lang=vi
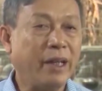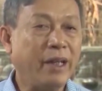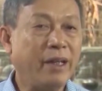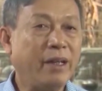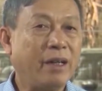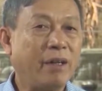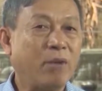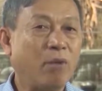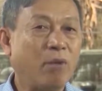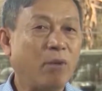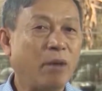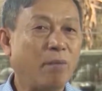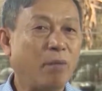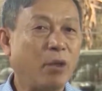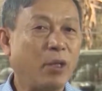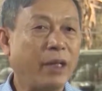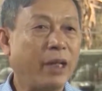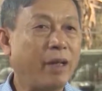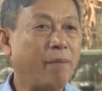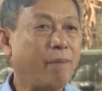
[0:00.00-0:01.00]
Đấy là
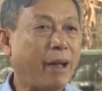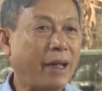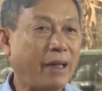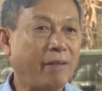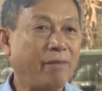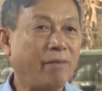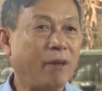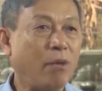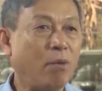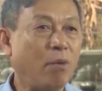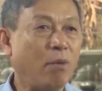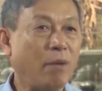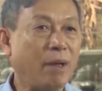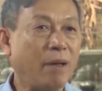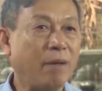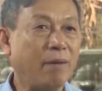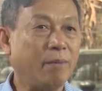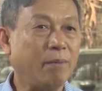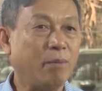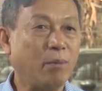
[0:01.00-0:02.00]
cũng là một thế mạnh và
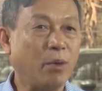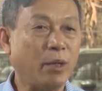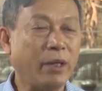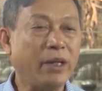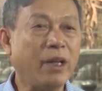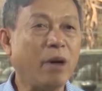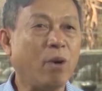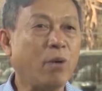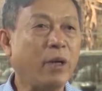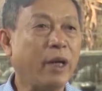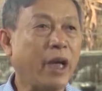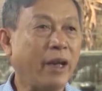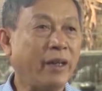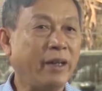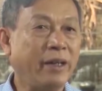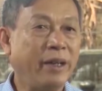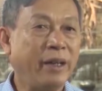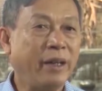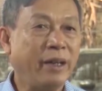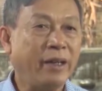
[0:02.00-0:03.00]
cũng là một cái điều
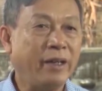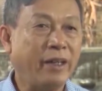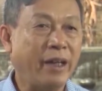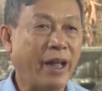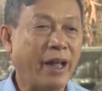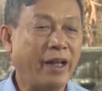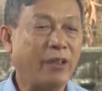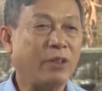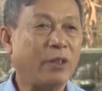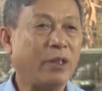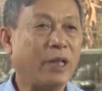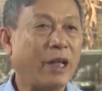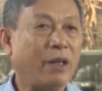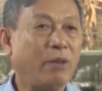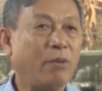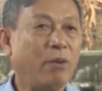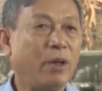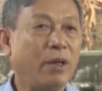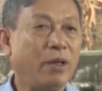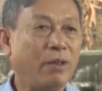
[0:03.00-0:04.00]
kiện để cho
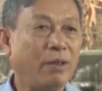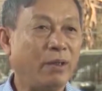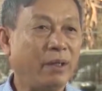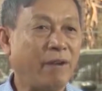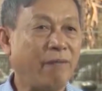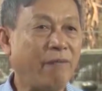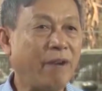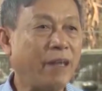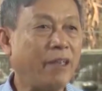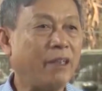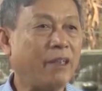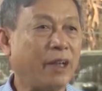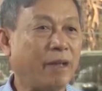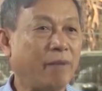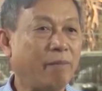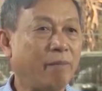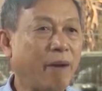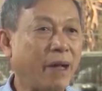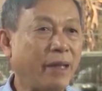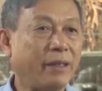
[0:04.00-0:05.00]
Thái Nguyên có thể phát
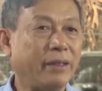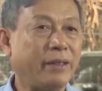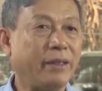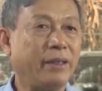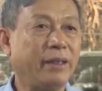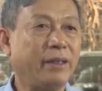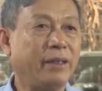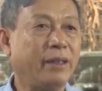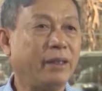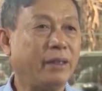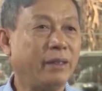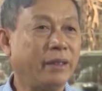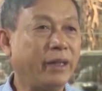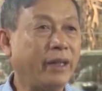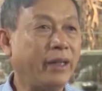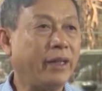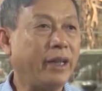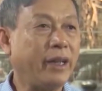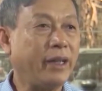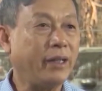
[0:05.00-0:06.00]
triển mạnh cái ờ,
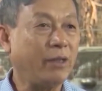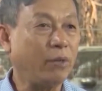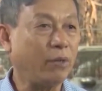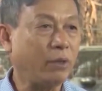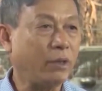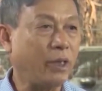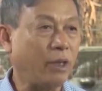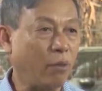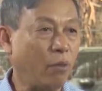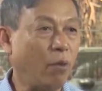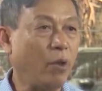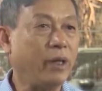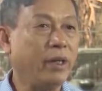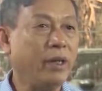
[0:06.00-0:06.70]
liên kết trong chăn